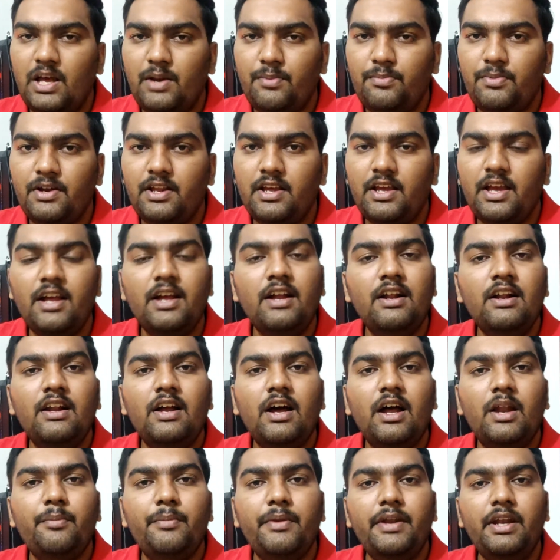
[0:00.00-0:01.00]
ஷேர் பண்ணுங்கள்
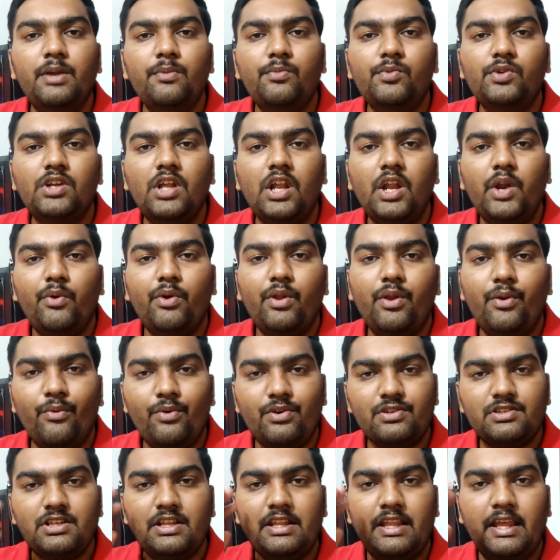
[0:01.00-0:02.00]
மீண்டும் நல்ல விட
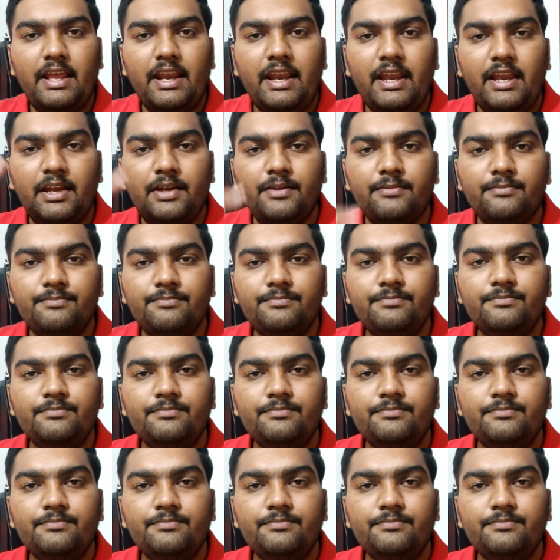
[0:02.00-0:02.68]
உங்களுக்கு சந்திக்கிறேன்